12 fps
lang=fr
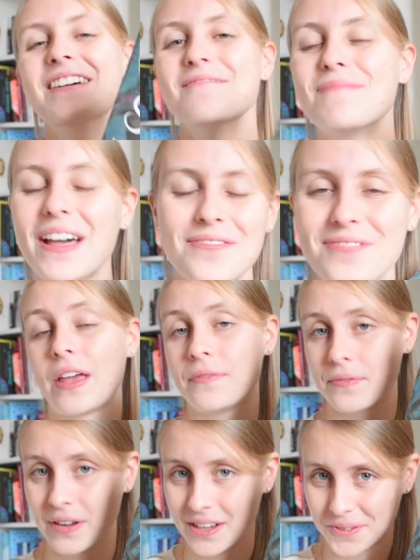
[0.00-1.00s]
Bref, elle
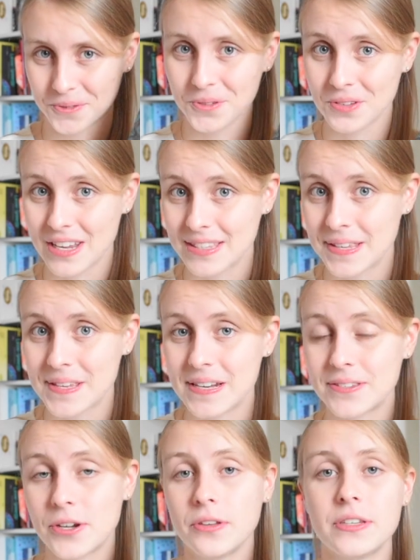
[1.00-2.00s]
va faire la rencontre de
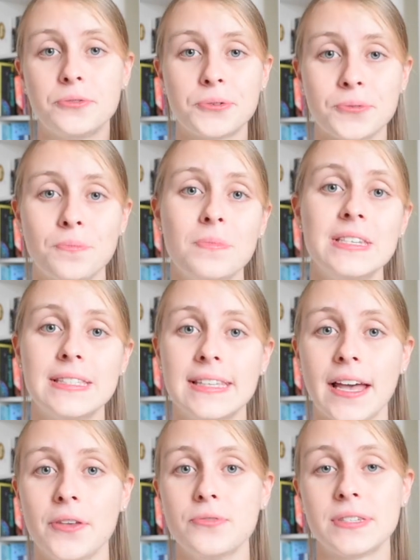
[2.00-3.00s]
Nathaniel Thorne et de son
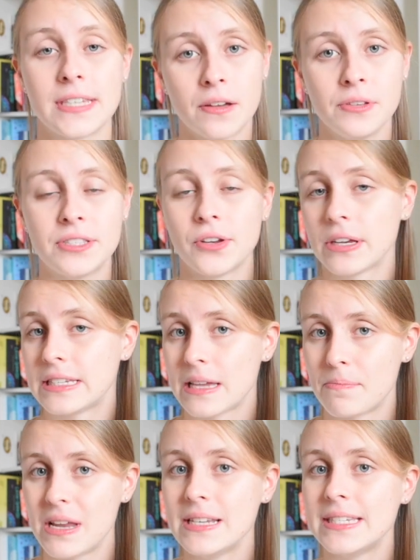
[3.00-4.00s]
mystérieux serviteur qui
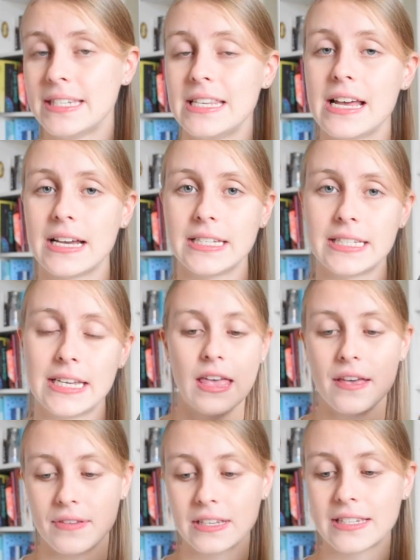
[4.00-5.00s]
s'appelle Silas.
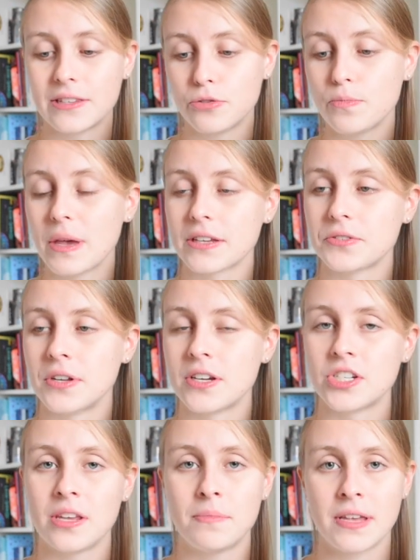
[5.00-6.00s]
Et avec ces deux
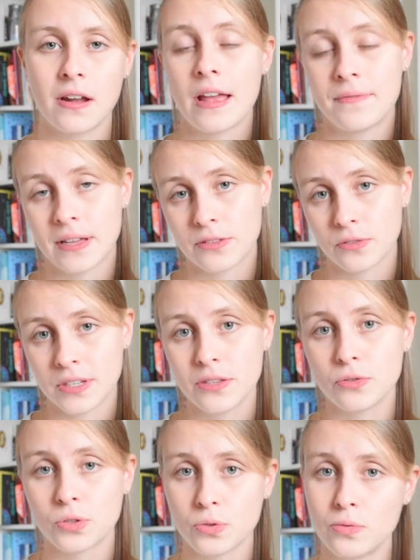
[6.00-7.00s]
personnages, eh bien, elle va tenter
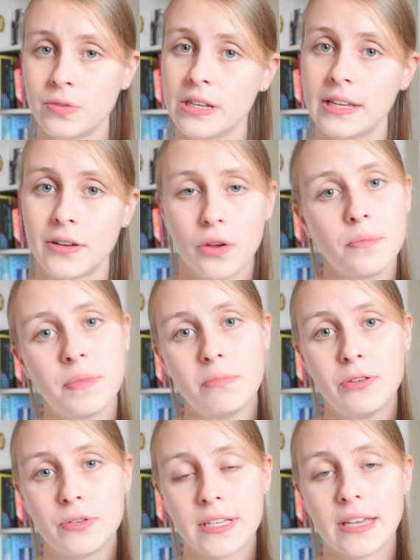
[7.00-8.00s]
de sauver les grandes
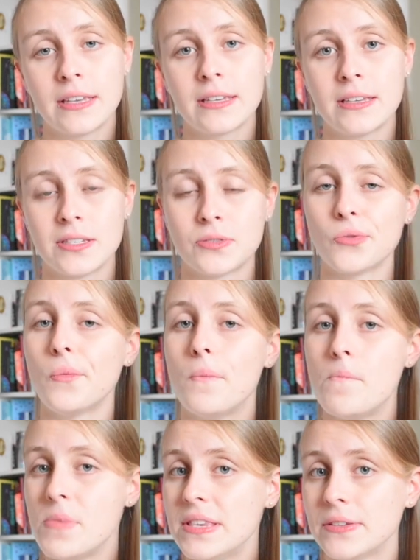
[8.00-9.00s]
bibliothèques qui sont
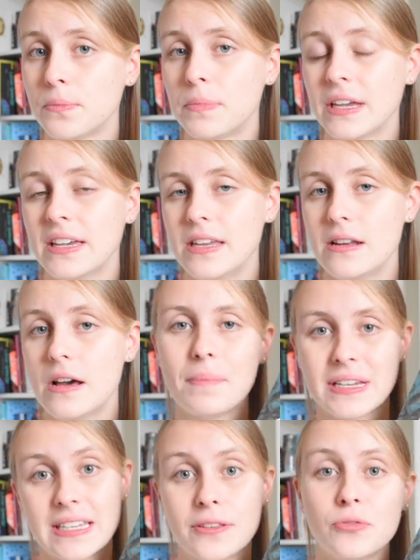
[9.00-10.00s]
mises en péril
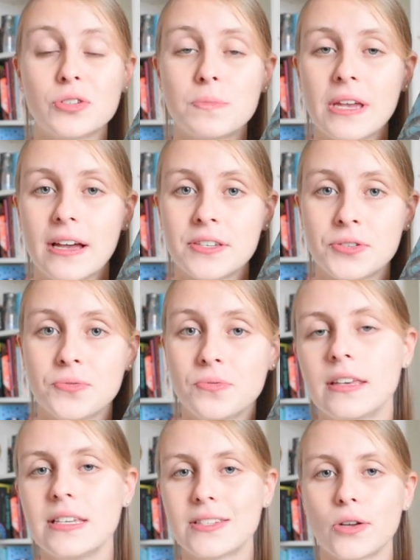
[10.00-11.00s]
par cette conspiration
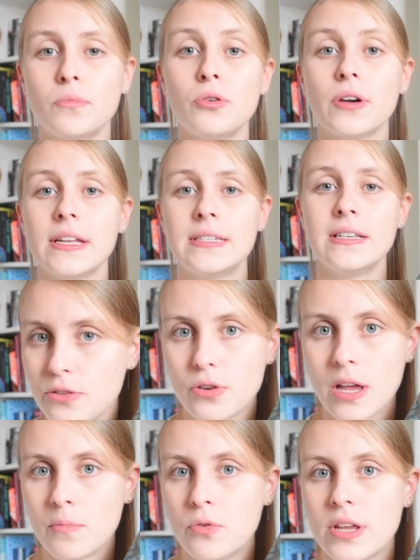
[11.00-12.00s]
qui, semblerait-il, ne
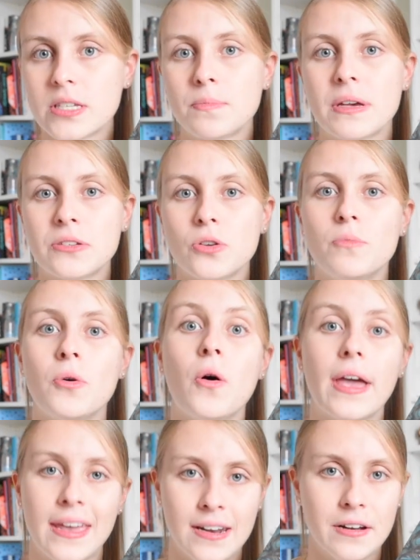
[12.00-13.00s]
la menace pas seulement
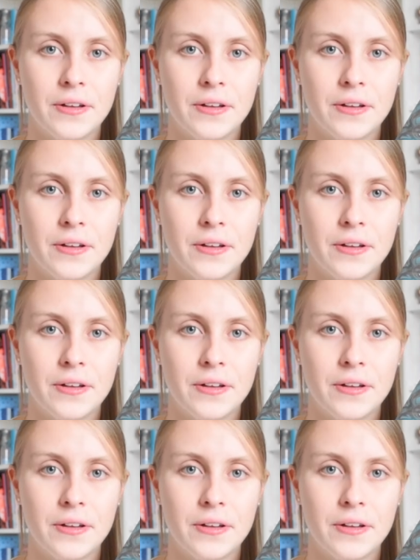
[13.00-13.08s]
elle.